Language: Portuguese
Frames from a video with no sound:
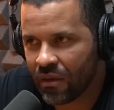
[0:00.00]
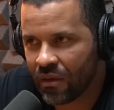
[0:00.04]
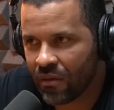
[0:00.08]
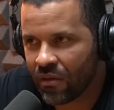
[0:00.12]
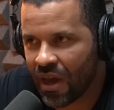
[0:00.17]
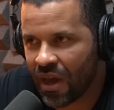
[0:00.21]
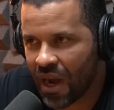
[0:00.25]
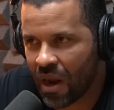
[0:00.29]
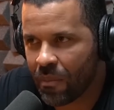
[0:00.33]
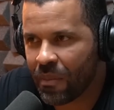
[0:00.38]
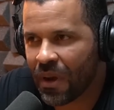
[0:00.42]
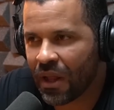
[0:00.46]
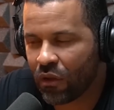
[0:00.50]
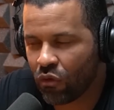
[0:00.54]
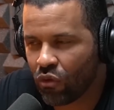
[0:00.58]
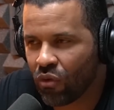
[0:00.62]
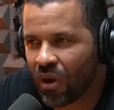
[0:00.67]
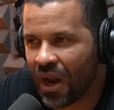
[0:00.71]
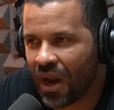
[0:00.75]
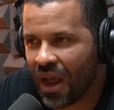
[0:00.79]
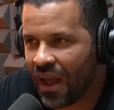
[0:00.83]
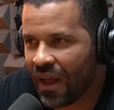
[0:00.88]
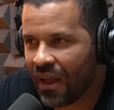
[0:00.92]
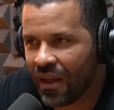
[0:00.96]
O cara pra
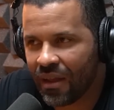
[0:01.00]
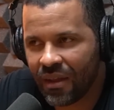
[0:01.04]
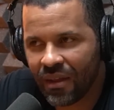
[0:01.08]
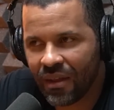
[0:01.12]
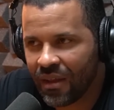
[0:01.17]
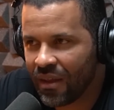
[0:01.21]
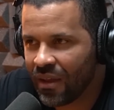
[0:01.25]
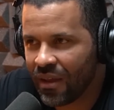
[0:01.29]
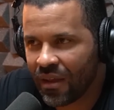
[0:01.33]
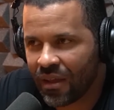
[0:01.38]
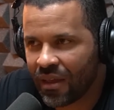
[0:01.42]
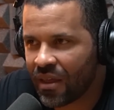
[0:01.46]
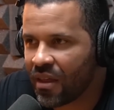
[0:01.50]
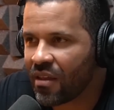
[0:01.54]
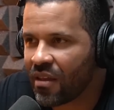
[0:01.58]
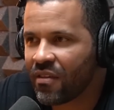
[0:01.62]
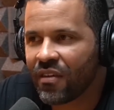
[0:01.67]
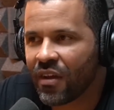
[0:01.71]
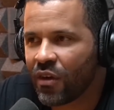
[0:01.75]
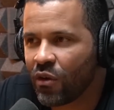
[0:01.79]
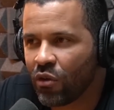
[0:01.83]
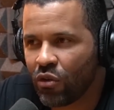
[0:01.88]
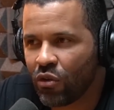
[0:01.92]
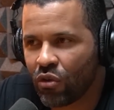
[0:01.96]
aturar 15
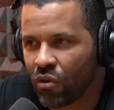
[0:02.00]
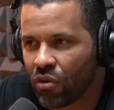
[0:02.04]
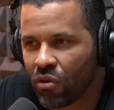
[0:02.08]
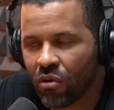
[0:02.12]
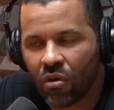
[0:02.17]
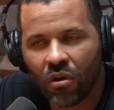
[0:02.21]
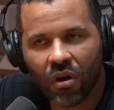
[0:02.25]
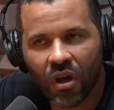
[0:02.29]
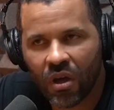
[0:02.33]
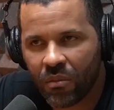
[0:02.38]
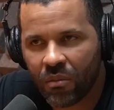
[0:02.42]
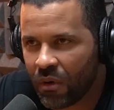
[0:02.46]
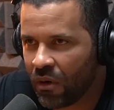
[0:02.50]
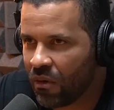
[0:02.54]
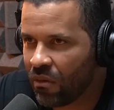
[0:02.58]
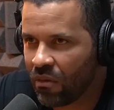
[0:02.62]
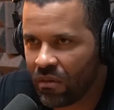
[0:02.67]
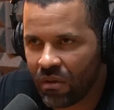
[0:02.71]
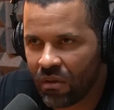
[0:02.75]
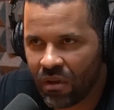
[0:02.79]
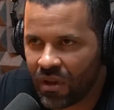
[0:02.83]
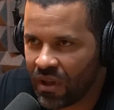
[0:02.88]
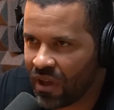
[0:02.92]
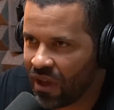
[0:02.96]
anos de judô, irmão,
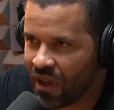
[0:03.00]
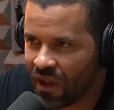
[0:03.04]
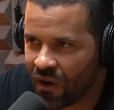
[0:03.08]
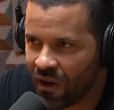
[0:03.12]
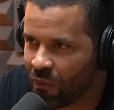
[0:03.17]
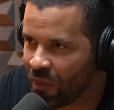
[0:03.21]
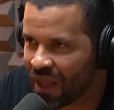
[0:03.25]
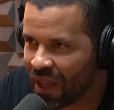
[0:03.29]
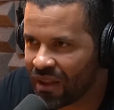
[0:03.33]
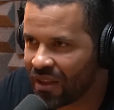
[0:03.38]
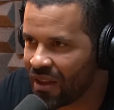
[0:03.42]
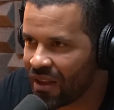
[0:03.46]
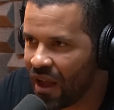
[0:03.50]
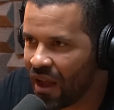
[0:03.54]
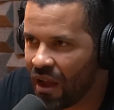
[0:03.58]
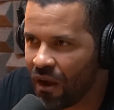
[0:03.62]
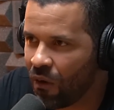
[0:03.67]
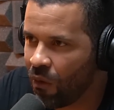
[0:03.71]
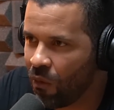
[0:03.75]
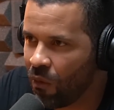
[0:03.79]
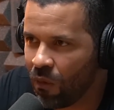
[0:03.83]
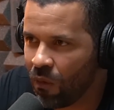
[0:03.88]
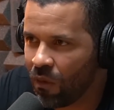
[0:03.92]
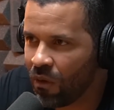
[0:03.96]
é um
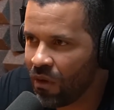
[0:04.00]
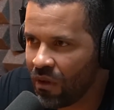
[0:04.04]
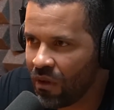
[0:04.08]
mental...